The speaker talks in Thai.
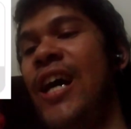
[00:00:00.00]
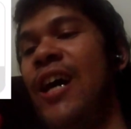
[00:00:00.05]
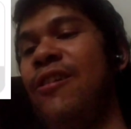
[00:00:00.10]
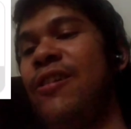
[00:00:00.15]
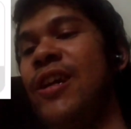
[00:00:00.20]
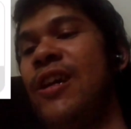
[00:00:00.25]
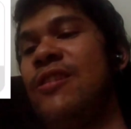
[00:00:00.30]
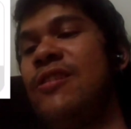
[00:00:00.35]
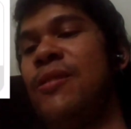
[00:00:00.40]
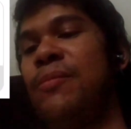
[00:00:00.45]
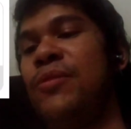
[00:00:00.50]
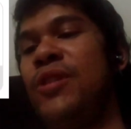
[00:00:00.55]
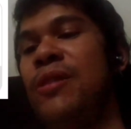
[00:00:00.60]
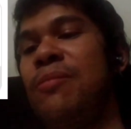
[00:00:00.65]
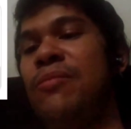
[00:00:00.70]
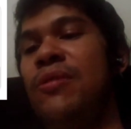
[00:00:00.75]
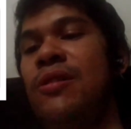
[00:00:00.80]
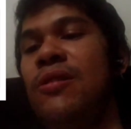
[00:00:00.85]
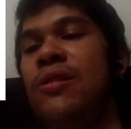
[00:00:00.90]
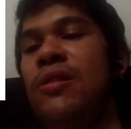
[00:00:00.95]
how can
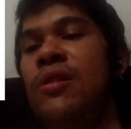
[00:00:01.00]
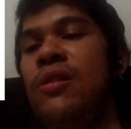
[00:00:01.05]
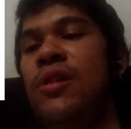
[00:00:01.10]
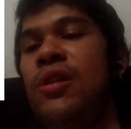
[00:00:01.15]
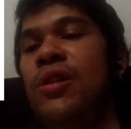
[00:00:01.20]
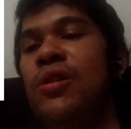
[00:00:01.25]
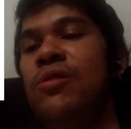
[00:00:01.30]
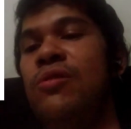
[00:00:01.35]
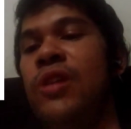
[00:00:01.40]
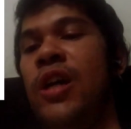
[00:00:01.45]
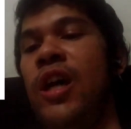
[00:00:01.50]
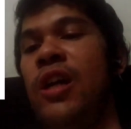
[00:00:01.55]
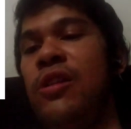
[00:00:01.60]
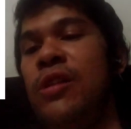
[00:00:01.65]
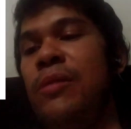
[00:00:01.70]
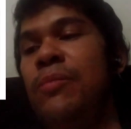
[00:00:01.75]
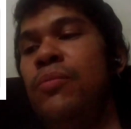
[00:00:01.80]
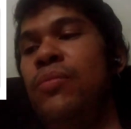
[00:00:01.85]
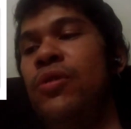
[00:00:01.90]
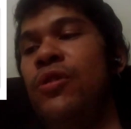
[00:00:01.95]
something be new and
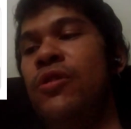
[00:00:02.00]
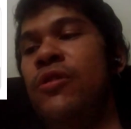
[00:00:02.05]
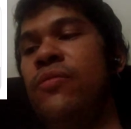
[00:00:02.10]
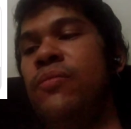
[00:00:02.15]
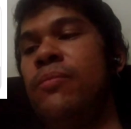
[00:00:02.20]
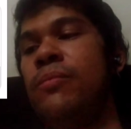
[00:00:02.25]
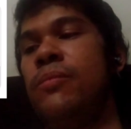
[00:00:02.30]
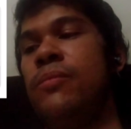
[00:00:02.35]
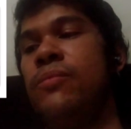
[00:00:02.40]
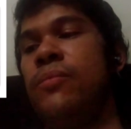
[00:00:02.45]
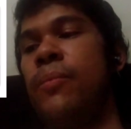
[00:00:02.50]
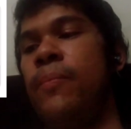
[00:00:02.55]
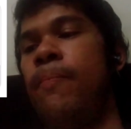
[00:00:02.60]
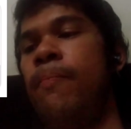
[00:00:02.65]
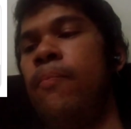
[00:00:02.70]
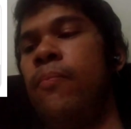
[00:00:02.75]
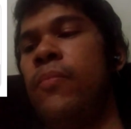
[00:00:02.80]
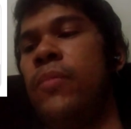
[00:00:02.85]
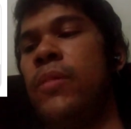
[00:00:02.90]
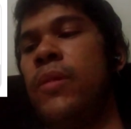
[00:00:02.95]
improve
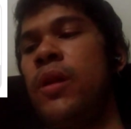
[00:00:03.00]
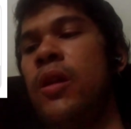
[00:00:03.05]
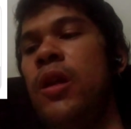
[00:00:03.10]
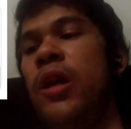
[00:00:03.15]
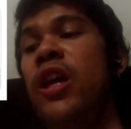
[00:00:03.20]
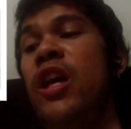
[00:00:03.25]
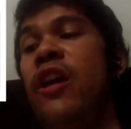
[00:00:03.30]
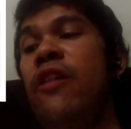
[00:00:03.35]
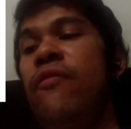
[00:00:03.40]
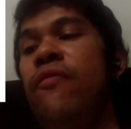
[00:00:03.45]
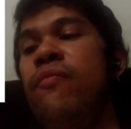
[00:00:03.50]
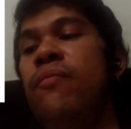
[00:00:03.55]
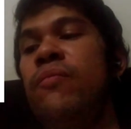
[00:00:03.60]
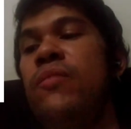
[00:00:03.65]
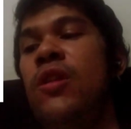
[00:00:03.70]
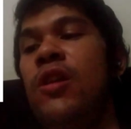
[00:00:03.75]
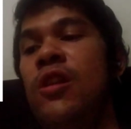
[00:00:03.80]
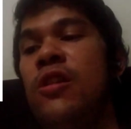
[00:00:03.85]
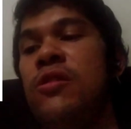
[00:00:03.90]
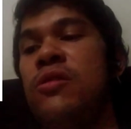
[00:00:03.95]
if
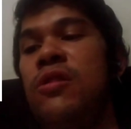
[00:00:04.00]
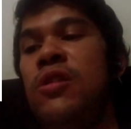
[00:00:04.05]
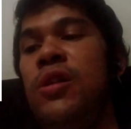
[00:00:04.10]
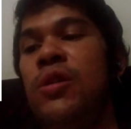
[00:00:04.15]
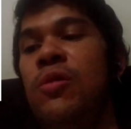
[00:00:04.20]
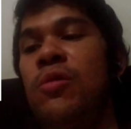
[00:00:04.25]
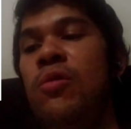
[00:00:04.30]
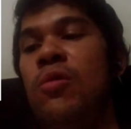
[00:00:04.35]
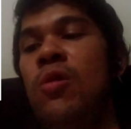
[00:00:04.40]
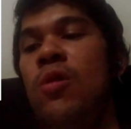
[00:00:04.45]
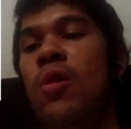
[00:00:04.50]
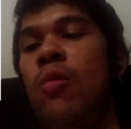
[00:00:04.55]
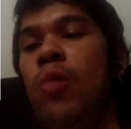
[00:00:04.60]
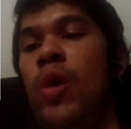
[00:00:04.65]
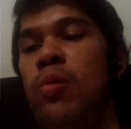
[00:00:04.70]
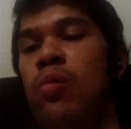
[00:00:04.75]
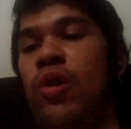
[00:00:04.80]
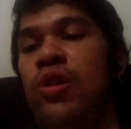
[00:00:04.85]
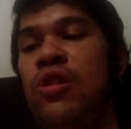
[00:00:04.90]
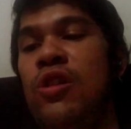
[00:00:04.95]
it is new
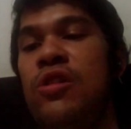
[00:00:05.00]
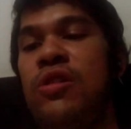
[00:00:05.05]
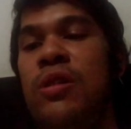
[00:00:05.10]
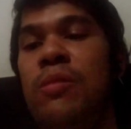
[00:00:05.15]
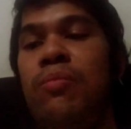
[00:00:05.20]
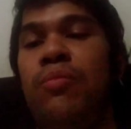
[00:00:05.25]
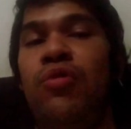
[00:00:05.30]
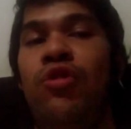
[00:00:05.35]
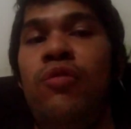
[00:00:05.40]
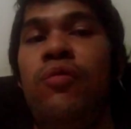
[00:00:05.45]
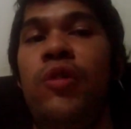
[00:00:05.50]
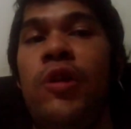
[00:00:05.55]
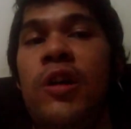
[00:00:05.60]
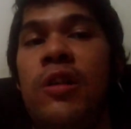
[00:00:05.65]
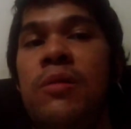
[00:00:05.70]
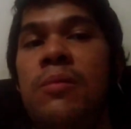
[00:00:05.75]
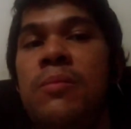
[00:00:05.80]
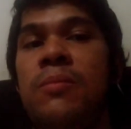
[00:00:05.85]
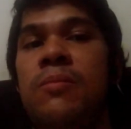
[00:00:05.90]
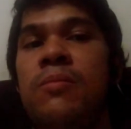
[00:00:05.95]
but what is improve
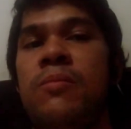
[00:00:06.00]
on